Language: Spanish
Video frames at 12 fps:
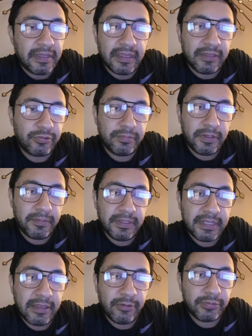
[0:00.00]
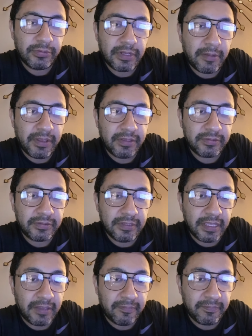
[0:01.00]
a, subir videos otra vez
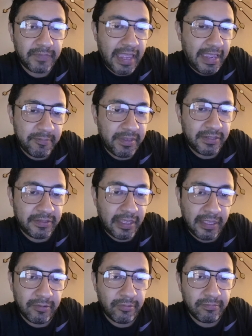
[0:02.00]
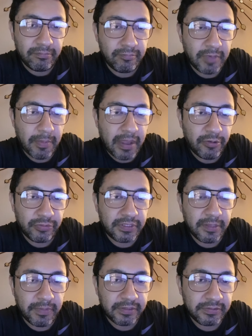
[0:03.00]
de gaming, de, varios
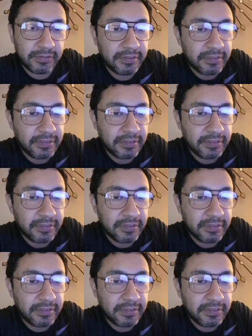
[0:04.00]
temas.